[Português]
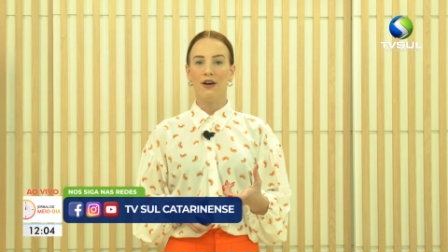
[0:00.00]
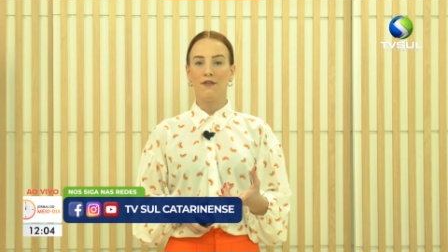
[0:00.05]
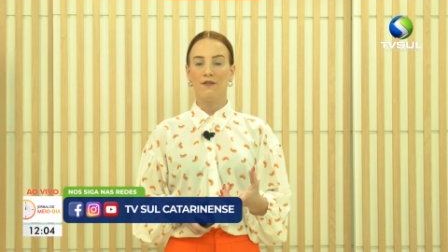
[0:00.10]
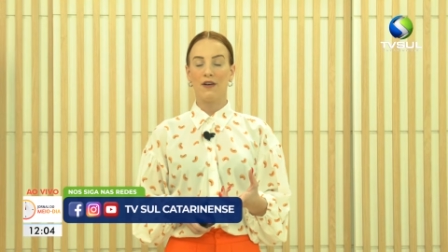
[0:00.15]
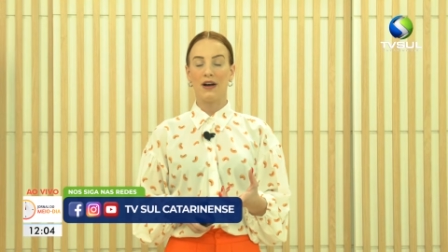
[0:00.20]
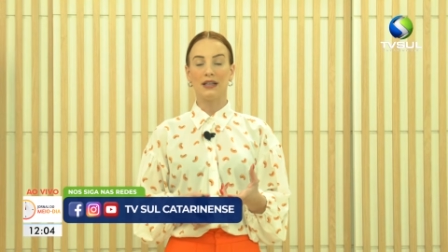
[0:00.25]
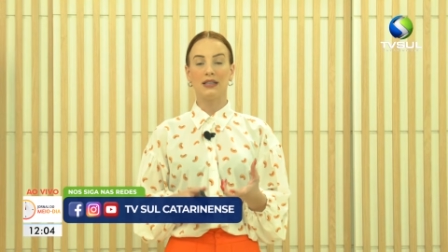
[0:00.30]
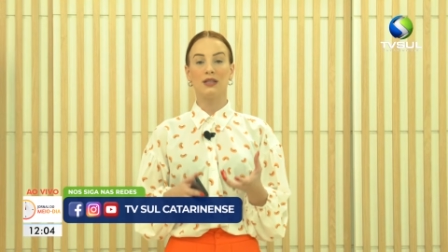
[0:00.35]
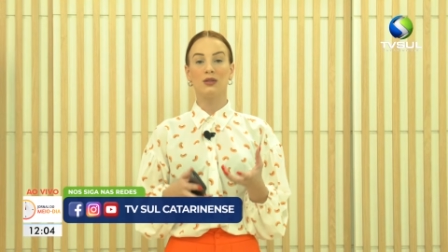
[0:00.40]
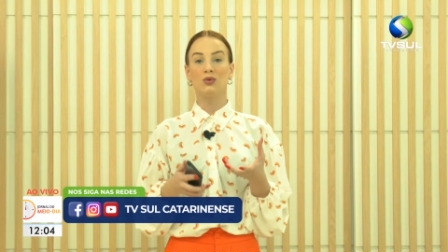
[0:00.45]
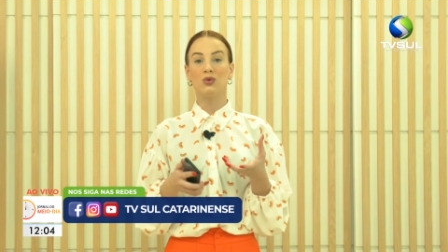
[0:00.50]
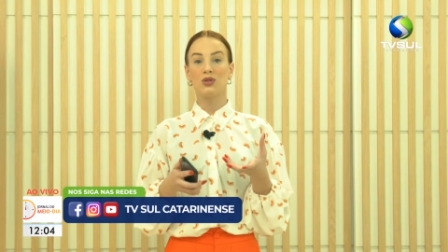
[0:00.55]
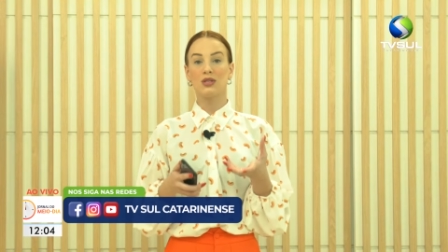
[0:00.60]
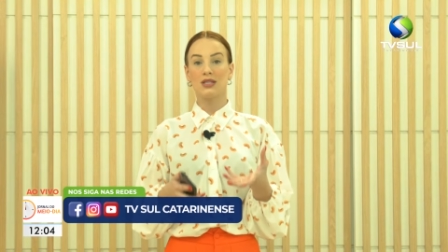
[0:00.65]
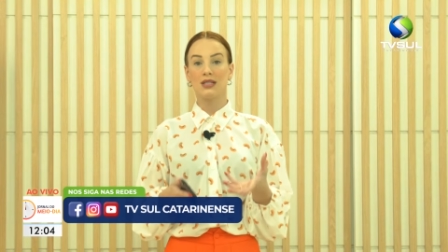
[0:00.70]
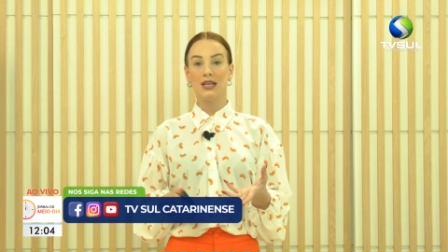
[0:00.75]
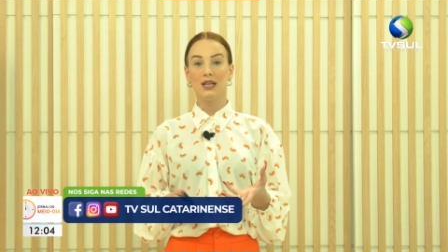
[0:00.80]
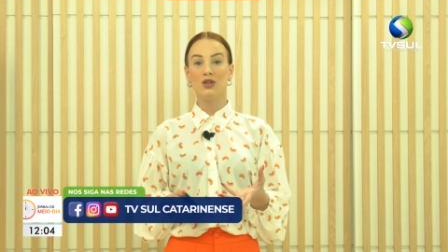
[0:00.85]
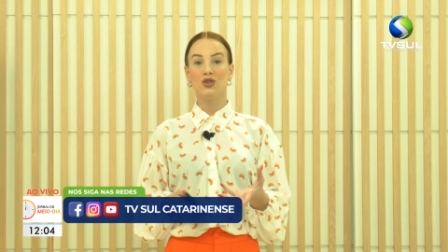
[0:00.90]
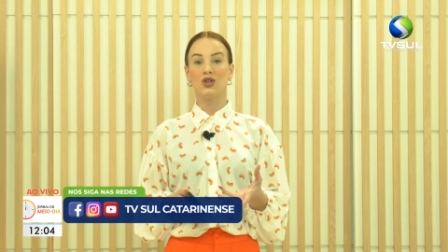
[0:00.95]
falando
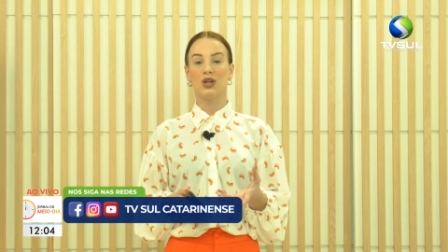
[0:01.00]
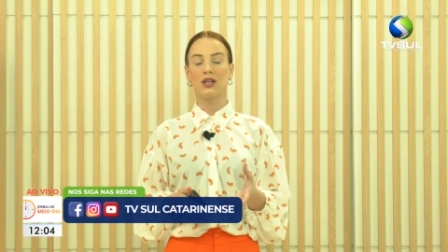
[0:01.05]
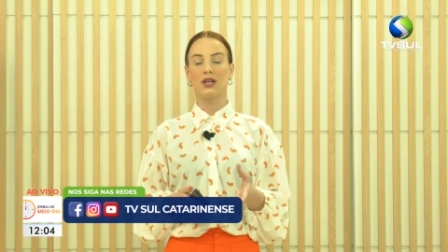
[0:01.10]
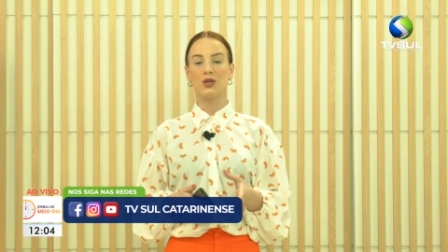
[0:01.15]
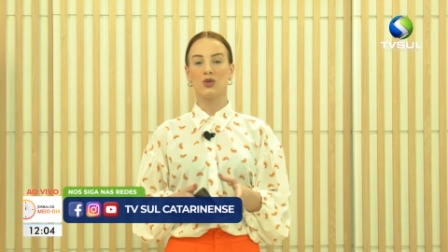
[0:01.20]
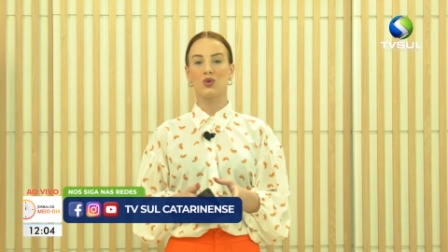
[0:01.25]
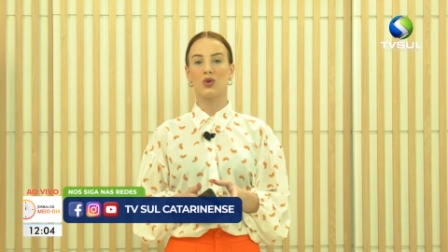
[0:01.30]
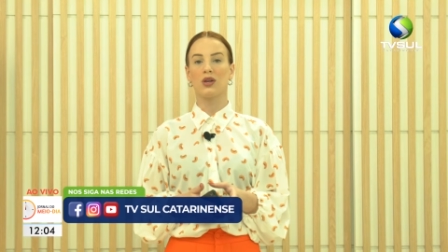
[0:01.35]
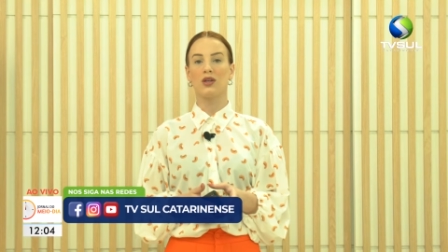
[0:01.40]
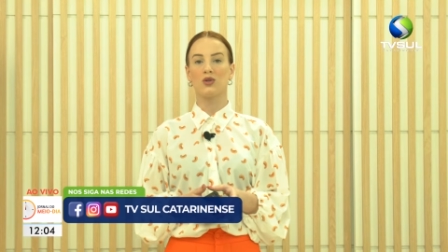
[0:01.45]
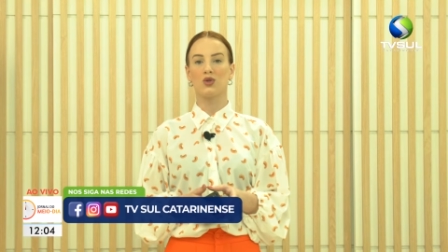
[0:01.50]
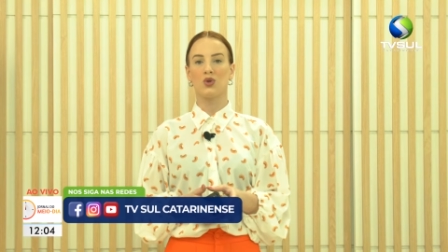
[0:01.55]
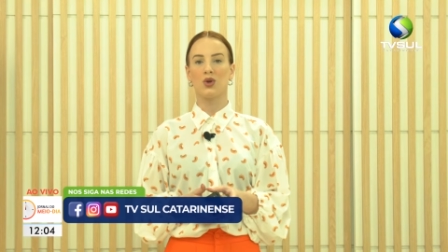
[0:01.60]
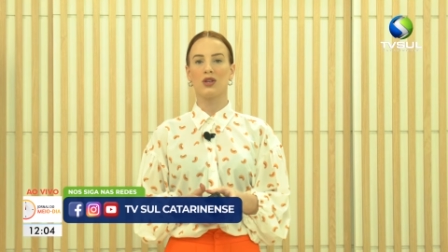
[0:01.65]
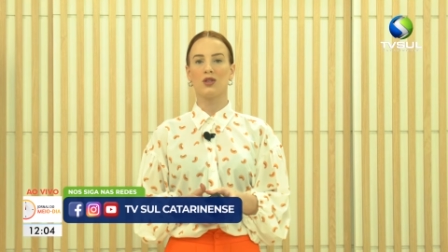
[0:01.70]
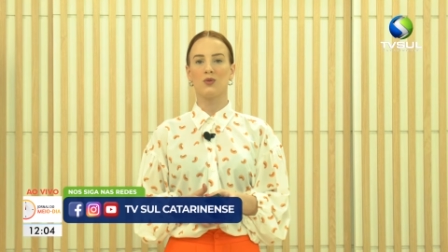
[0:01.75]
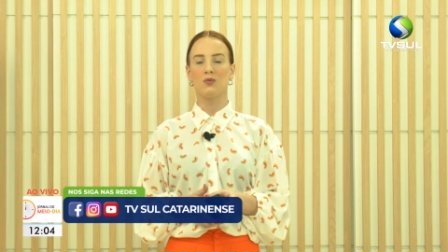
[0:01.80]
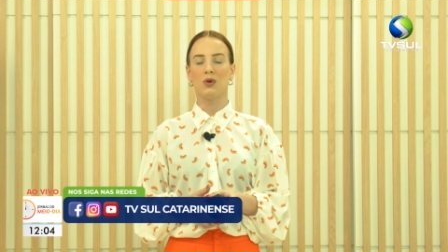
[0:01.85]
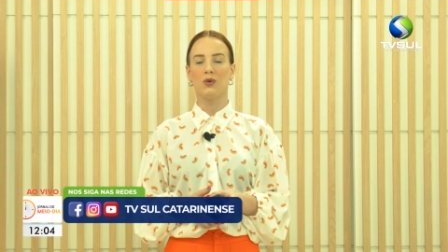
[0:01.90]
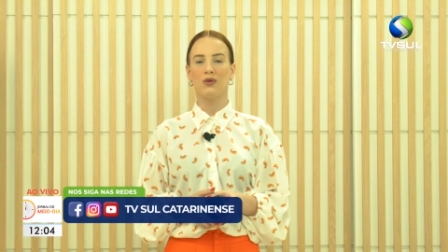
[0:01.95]
sim de eleições
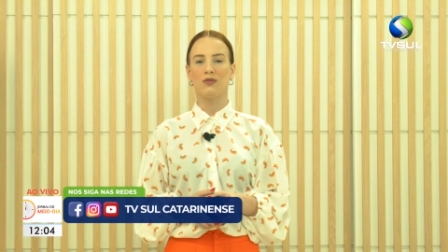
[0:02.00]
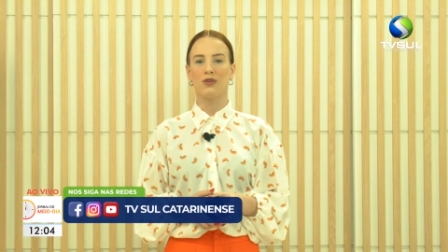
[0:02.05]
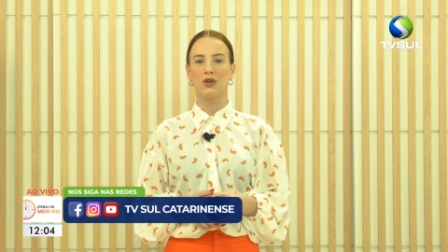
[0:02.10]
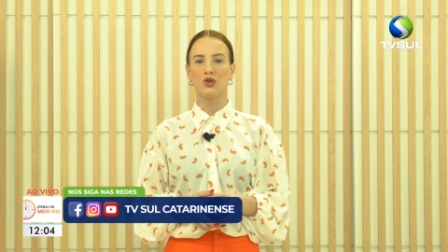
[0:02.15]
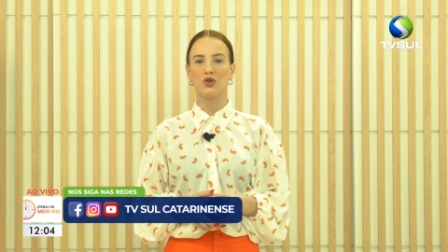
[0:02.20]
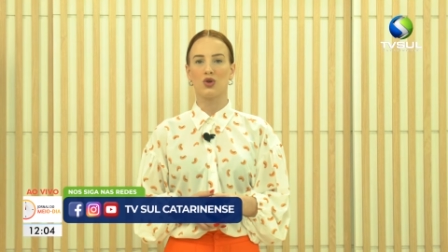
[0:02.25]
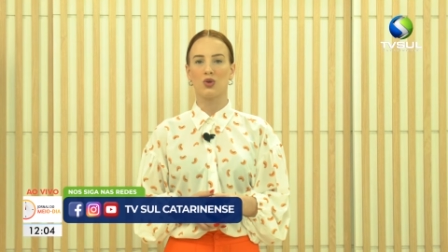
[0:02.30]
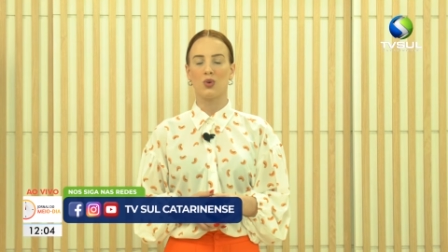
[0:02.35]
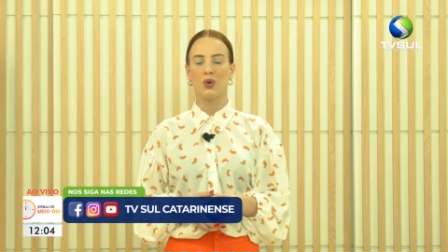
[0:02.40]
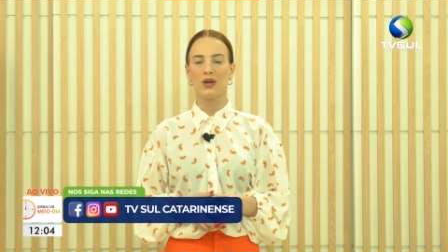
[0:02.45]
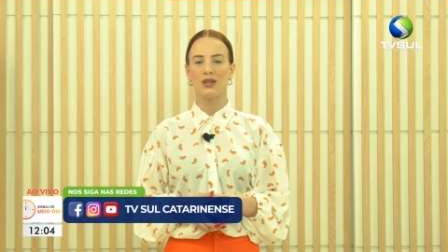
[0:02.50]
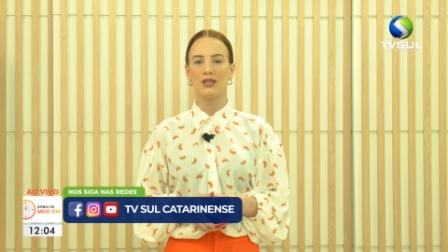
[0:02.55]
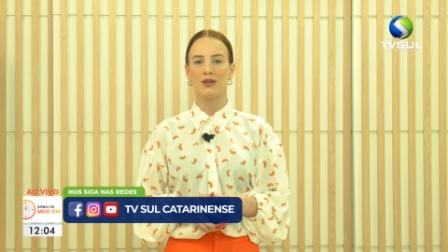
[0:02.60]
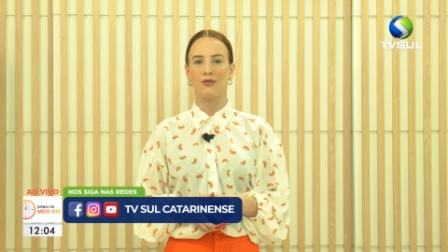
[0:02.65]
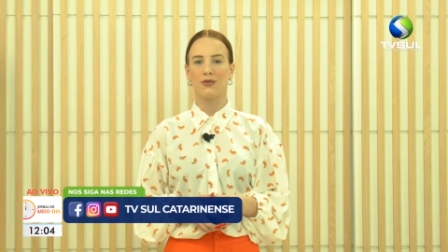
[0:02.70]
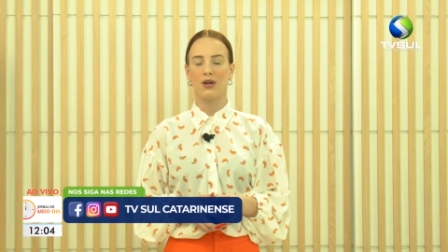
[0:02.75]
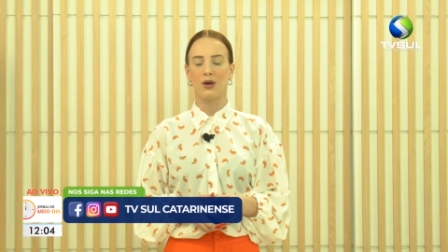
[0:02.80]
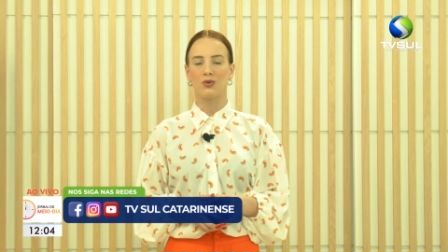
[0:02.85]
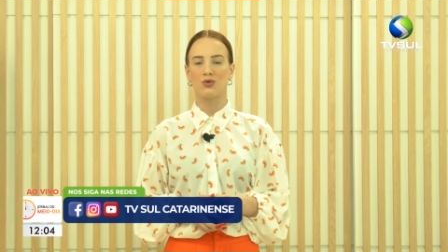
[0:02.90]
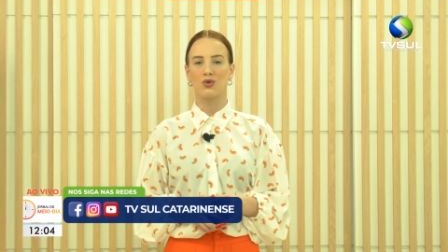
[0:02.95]
2022,
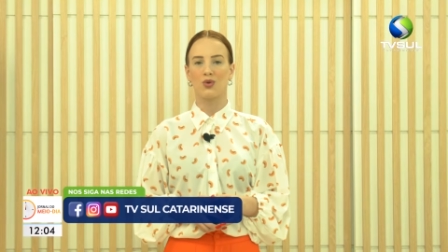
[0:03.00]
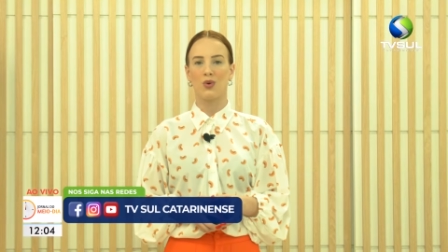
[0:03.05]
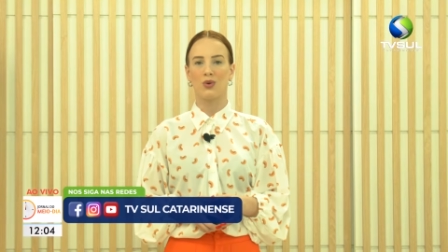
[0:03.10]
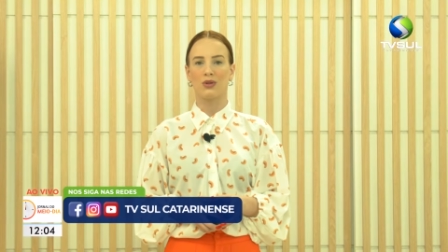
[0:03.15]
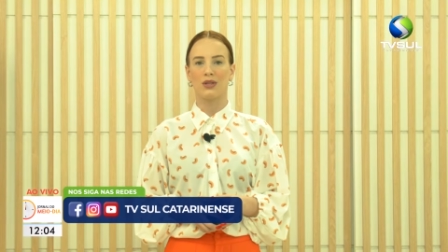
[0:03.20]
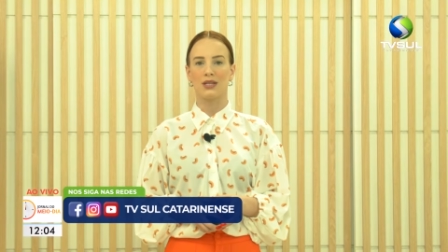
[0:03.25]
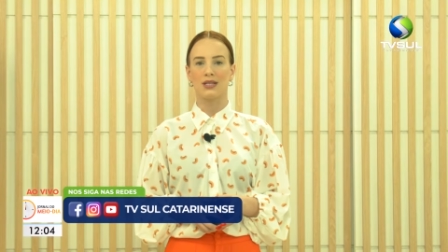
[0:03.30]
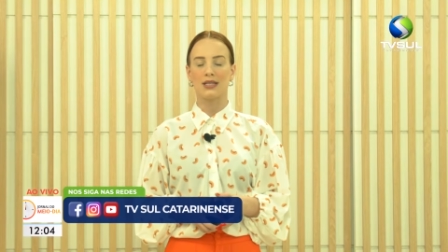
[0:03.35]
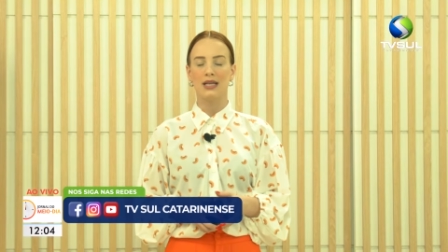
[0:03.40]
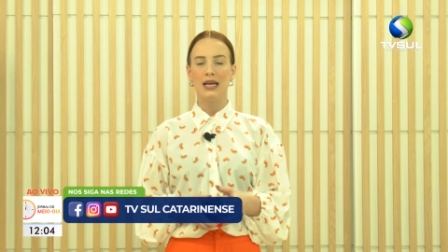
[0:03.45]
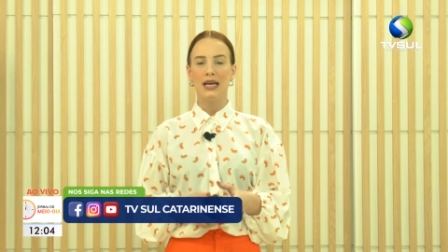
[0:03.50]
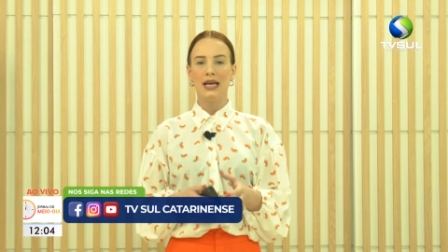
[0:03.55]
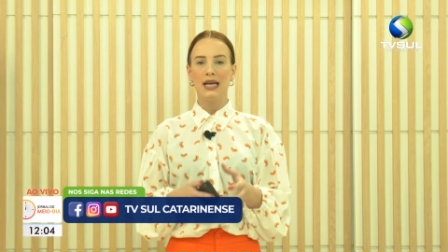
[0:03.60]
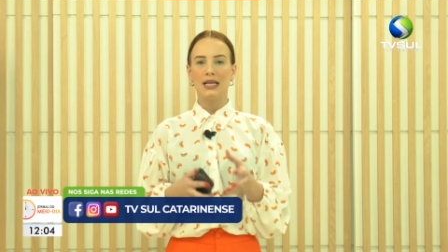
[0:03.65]
afinal de contas,